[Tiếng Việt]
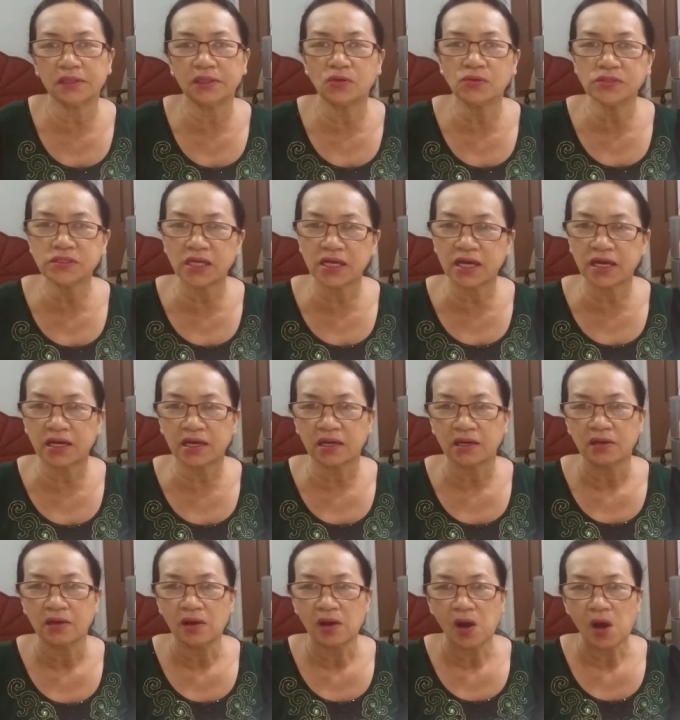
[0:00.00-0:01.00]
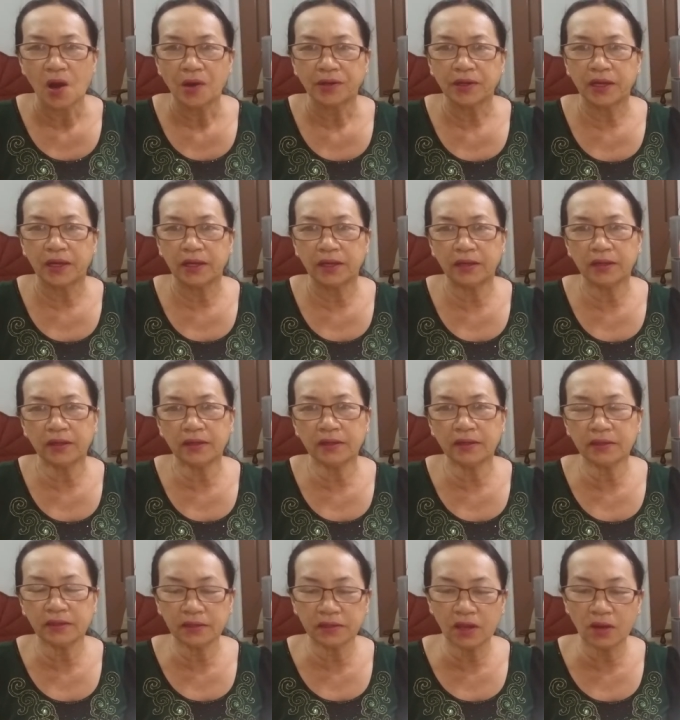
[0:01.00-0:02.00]
nấu chè để
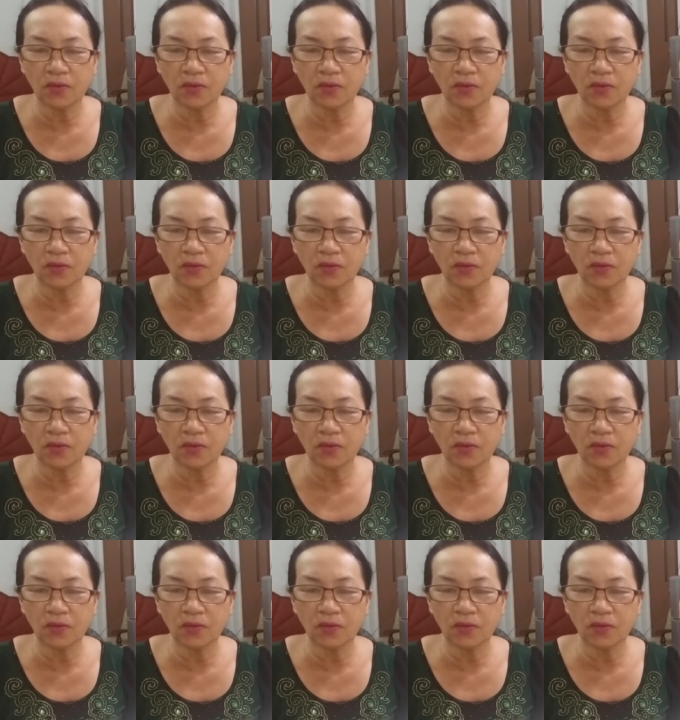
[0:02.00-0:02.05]
à,